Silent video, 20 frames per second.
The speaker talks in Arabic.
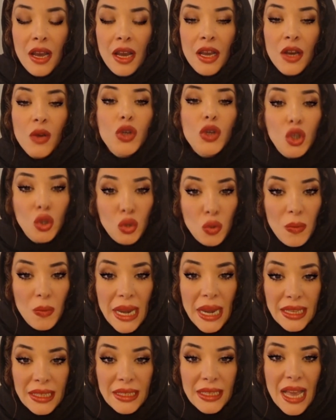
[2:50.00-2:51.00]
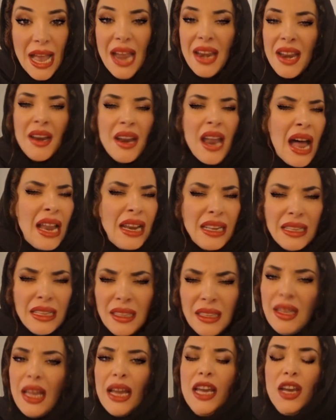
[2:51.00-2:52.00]
واش من عندي انا نعلط
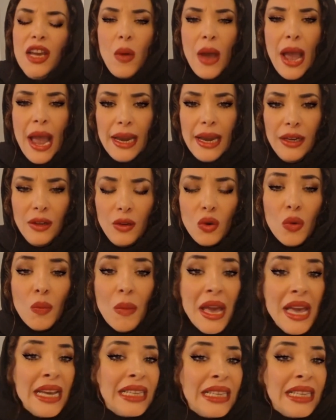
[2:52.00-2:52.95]
الله وعليكم